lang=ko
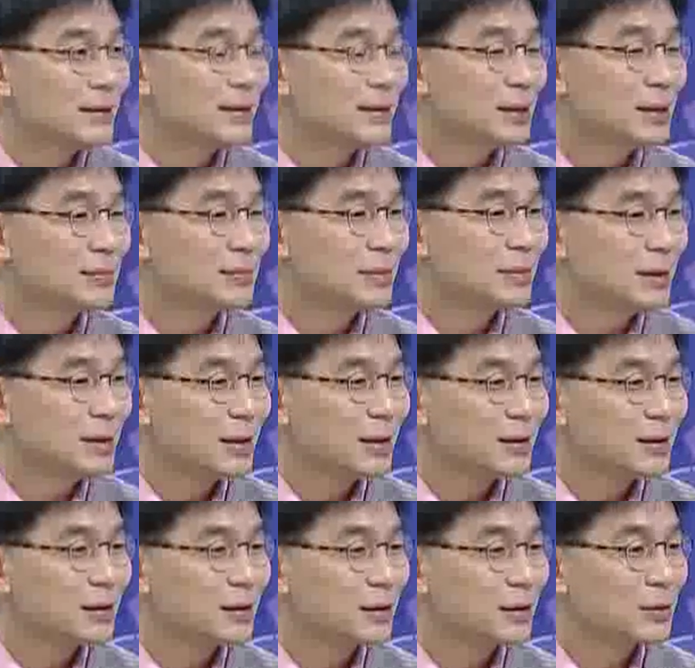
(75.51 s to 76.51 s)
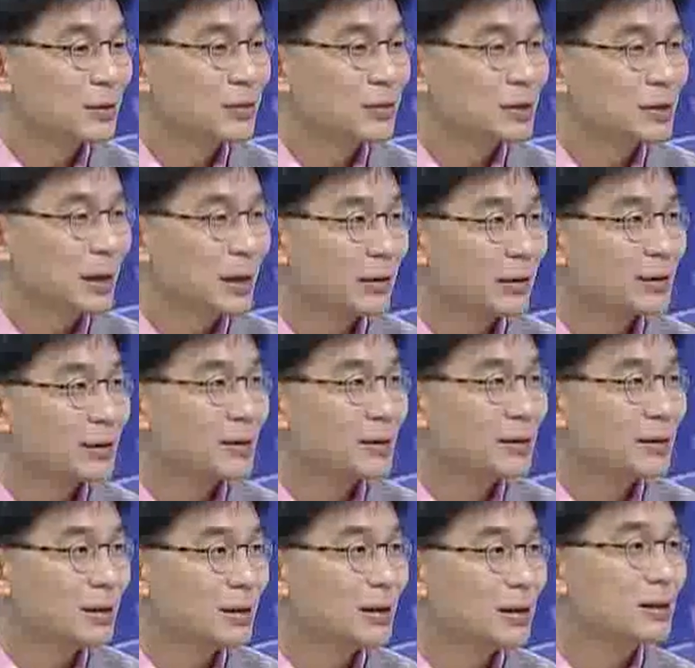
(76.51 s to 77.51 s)
20대들은 결국 우리
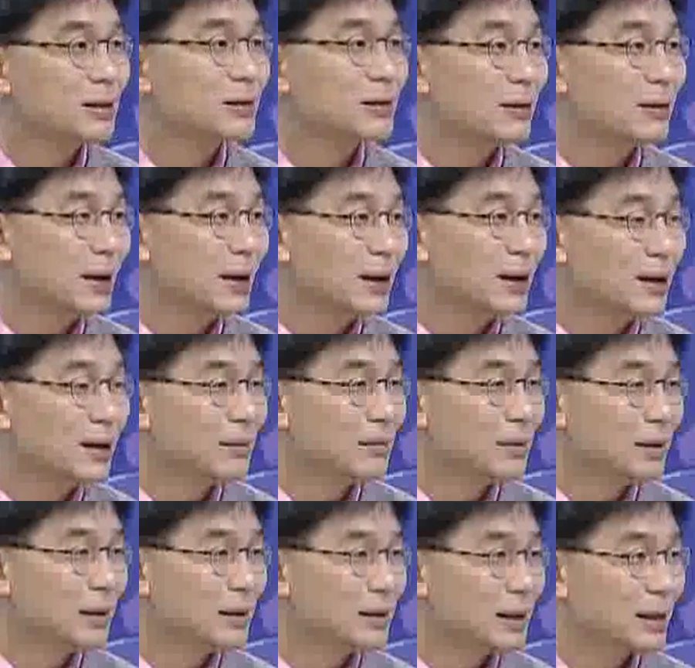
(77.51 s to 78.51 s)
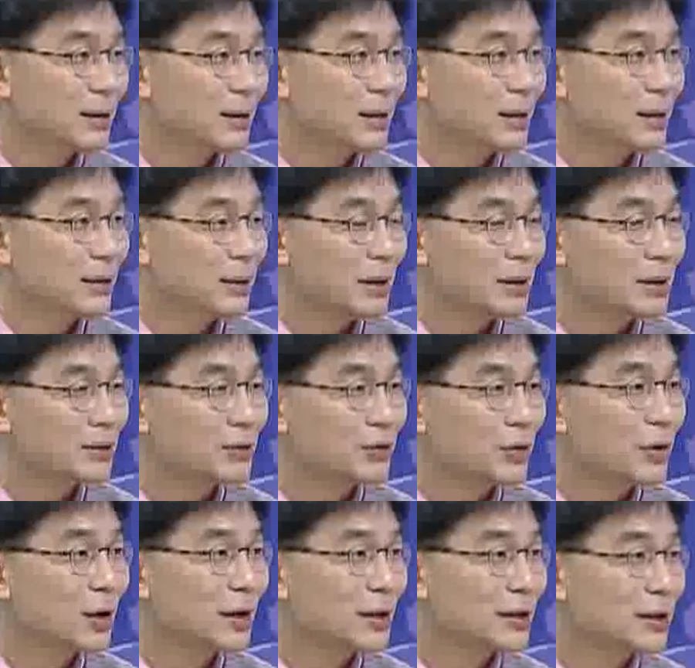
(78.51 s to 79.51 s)
사회를 이끌어갈 미래 사회의 그
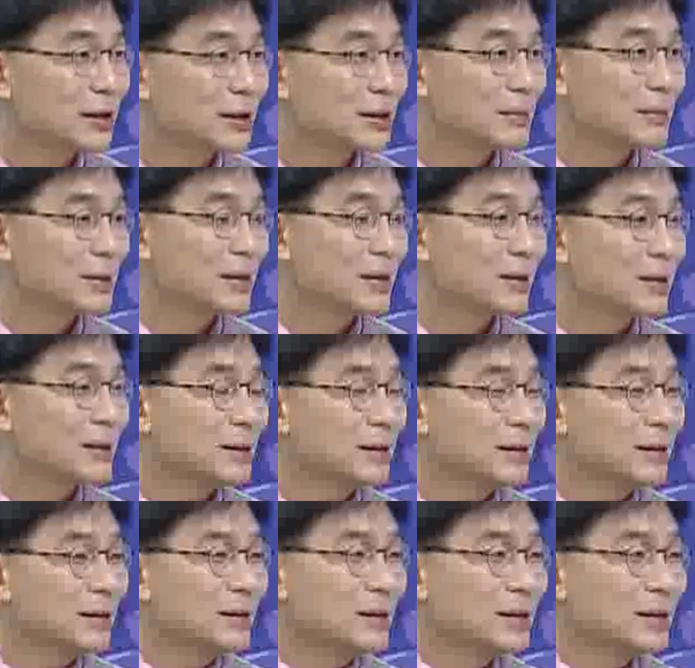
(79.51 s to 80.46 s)
주역 아니겠습니까? 네, 그렇죠.